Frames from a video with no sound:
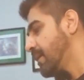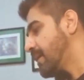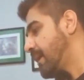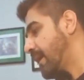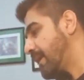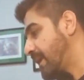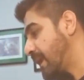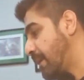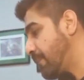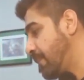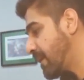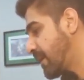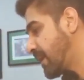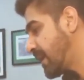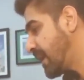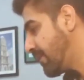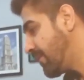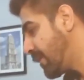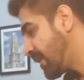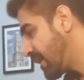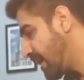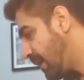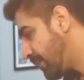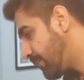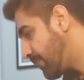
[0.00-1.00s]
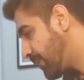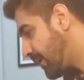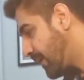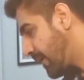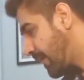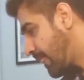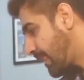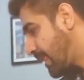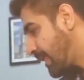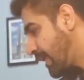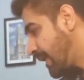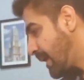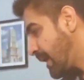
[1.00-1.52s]
कारनामे किए हुए यहां पे
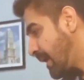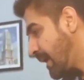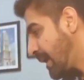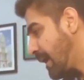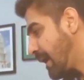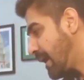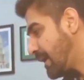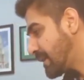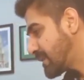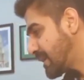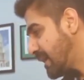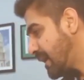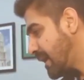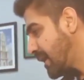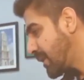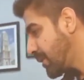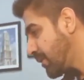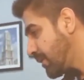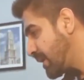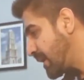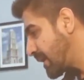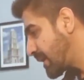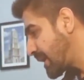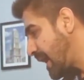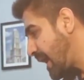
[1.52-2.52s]
अच्छा इन्होंने